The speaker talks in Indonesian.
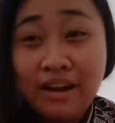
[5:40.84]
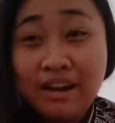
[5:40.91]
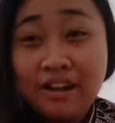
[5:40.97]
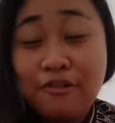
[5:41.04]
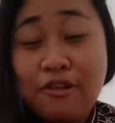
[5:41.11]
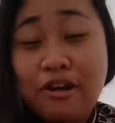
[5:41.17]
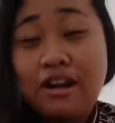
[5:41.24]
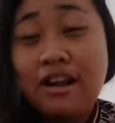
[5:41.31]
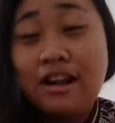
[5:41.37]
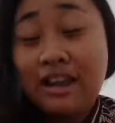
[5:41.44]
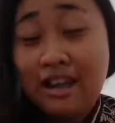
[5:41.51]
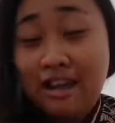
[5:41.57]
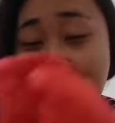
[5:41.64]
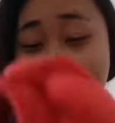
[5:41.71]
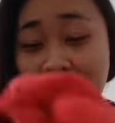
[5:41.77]
ngeliat
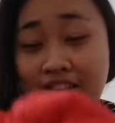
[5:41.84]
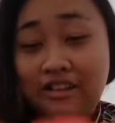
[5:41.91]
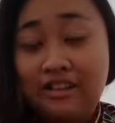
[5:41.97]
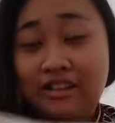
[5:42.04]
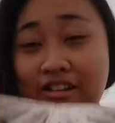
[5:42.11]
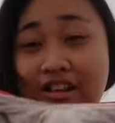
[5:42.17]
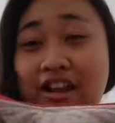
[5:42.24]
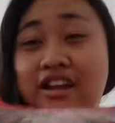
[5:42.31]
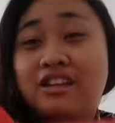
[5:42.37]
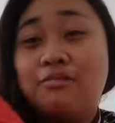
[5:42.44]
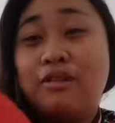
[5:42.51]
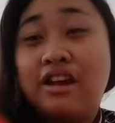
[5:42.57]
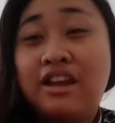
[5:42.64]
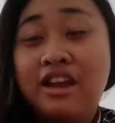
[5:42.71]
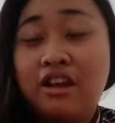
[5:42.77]
dikasih beginian
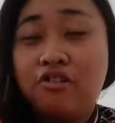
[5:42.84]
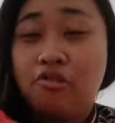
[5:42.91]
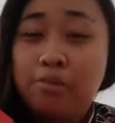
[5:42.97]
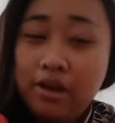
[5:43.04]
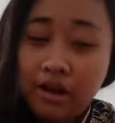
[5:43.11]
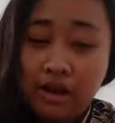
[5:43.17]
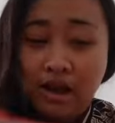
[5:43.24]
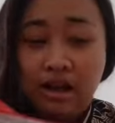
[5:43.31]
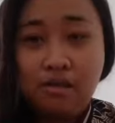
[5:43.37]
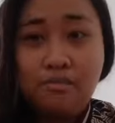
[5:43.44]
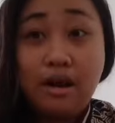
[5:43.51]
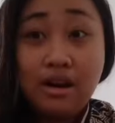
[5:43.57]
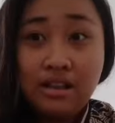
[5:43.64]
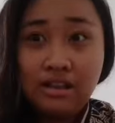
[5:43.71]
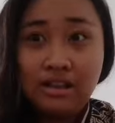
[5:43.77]
gue pikir aneh banget
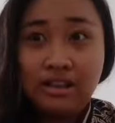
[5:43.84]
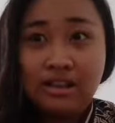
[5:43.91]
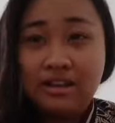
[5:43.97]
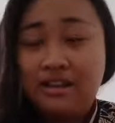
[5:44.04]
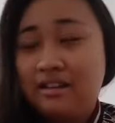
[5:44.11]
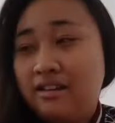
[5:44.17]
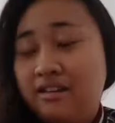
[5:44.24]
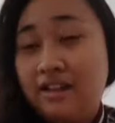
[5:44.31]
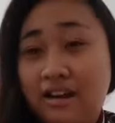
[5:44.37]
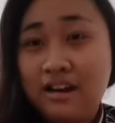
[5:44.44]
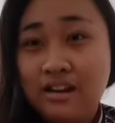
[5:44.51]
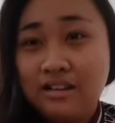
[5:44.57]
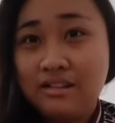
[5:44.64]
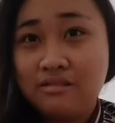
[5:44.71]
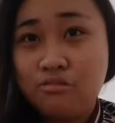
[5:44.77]
ya kan
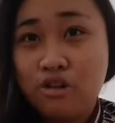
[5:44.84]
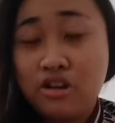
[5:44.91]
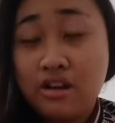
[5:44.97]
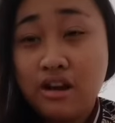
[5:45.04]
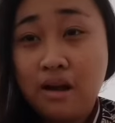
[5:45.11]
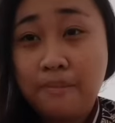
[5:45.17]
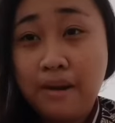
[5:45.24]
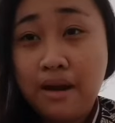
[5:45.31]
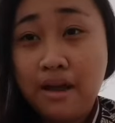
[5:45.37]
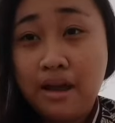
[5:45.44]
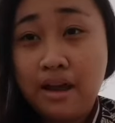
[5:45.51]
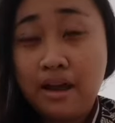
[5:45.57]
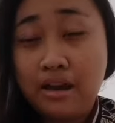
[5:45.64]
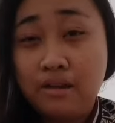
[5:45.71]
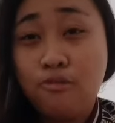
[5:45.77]
semuanya nggak pada
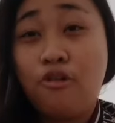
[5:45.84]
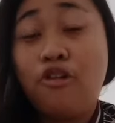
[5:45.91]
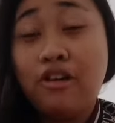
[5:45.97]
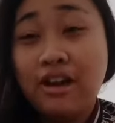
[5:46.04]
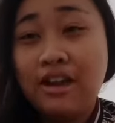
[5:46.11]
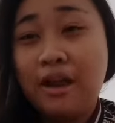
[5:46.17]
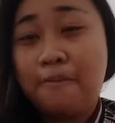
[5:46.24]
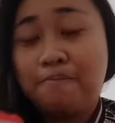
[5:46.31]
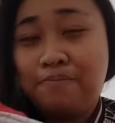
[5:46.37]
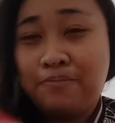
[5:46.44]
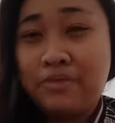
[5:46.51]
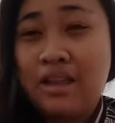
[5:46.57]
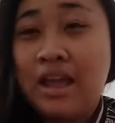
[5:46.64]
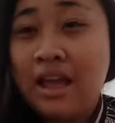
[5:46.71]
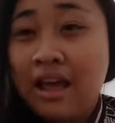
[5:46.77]
dibolongin ya
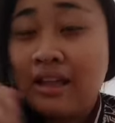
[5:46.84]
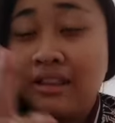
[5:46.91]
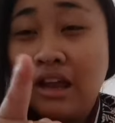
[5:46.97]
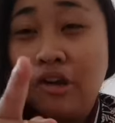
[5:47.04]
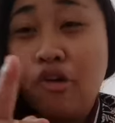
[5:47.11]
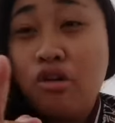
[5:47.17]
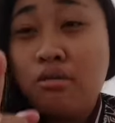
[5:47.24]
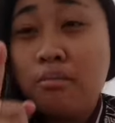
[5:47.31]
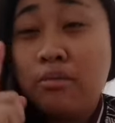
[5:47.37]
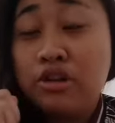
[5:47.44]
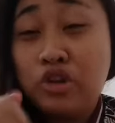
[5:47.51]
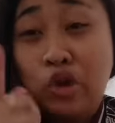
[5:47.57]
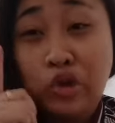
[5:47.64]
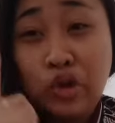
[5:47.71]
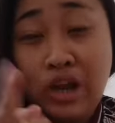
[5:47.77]
ntar gue ambil contoh yang
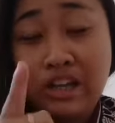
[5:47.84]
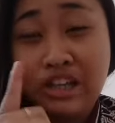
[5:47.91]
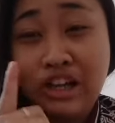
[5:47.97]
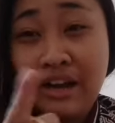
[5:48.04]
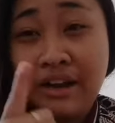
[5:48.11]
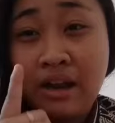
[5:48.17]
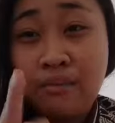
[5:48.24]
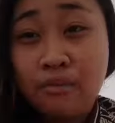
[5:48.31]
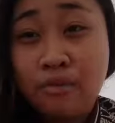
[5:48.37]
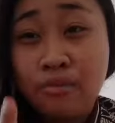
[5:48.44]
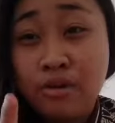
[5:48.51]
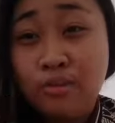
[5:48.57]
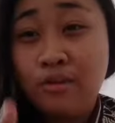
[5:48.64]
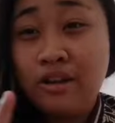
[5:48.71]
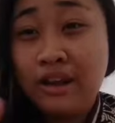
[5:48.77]
celana yang belum dibolongin
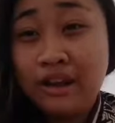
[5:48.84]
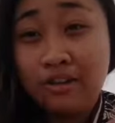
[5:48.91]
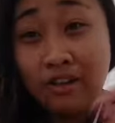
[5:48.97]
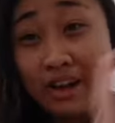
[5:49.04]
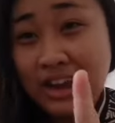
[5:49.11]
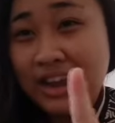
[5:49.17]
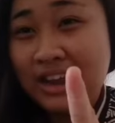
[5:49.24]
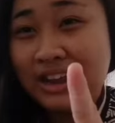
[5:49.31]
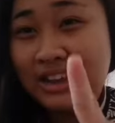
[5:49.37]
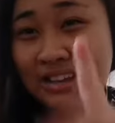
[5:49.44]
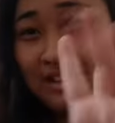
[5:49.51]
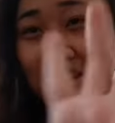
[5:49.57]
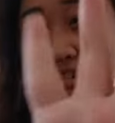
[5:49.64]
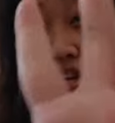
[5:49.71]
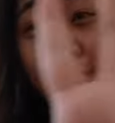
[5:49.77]
oke okay? gue
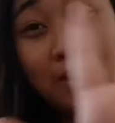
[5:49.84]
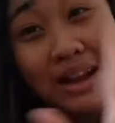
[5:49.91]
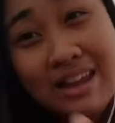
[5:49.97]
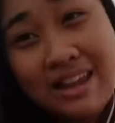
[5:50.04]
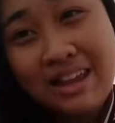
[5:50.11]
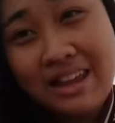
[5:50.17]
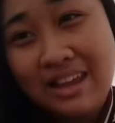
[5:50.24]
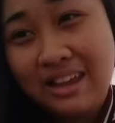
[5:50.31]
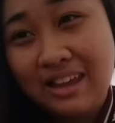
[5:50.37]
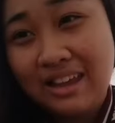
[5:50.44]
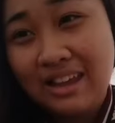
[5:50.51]
kembali gue